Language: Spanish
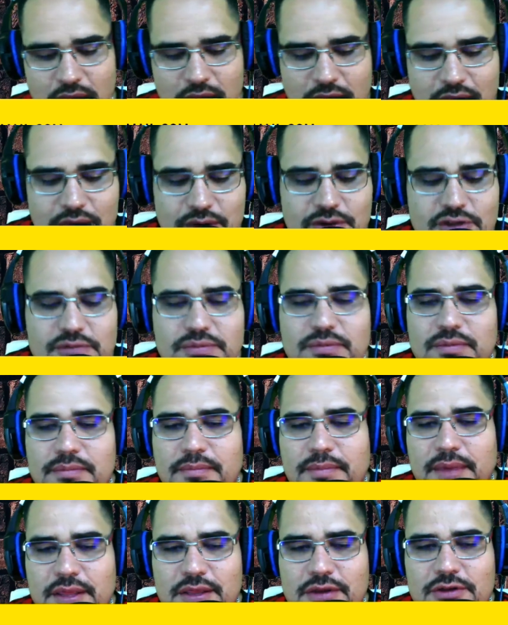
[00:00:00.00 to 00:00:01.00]
a los
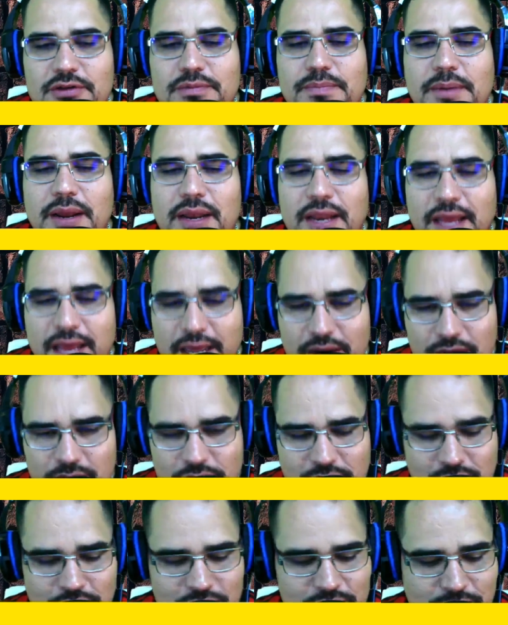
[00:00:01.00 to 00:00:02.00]
medios
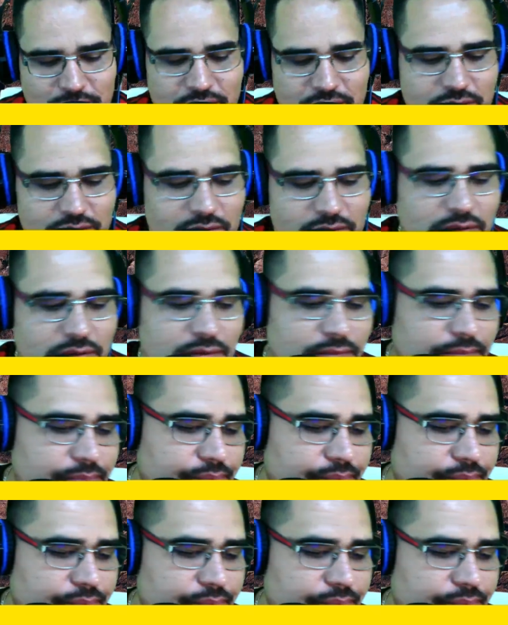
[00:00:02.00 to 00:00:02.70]
paleros, a los medios,